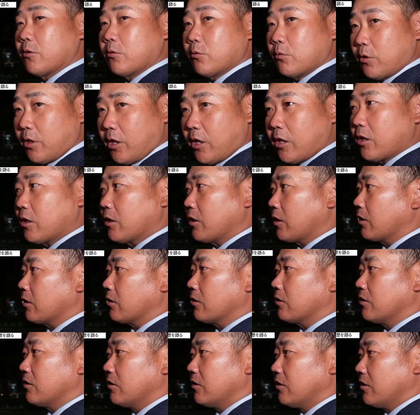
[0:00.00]
高の結果で、
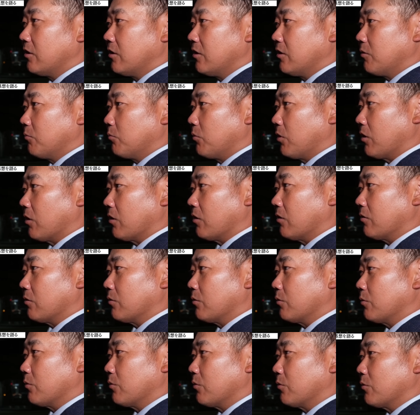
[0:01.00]
ま
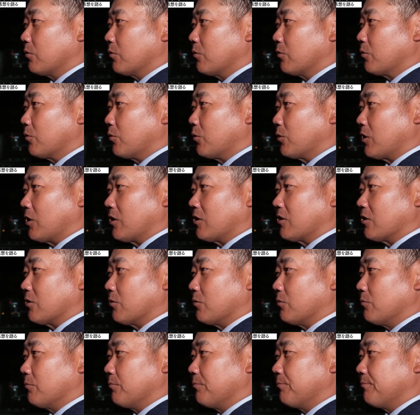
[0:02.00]
あ、答えちゃう
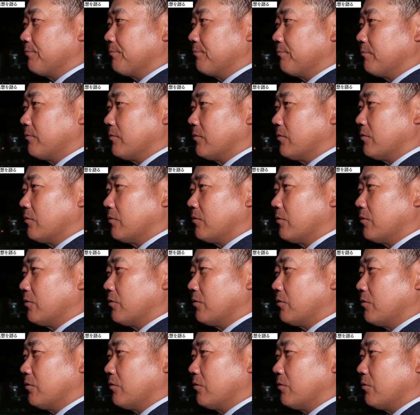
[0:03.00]

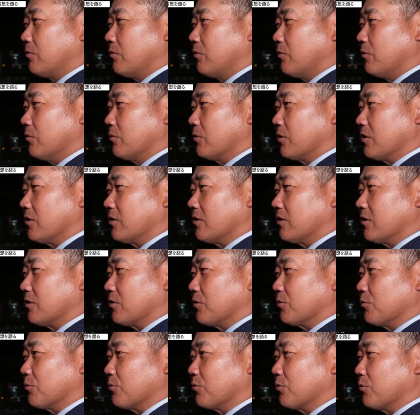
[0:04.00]
大谷選
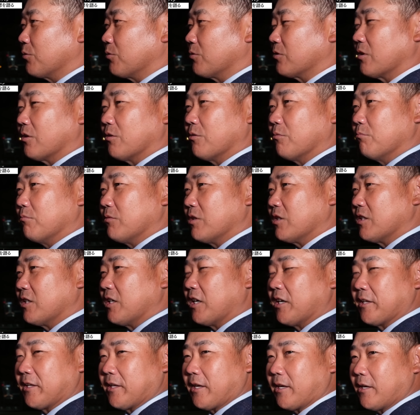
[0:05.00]
手の凄さを見せ
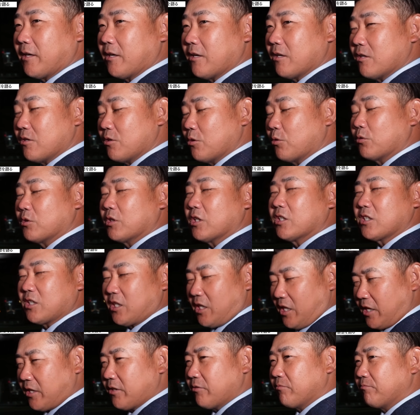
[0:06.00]
られた夜でした
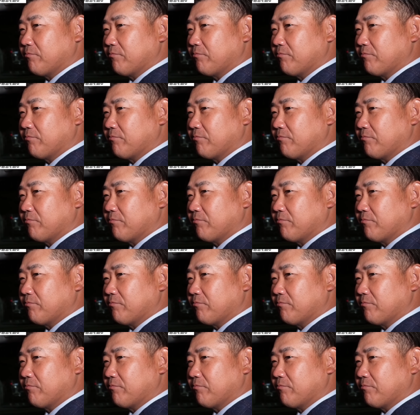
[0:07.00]
ね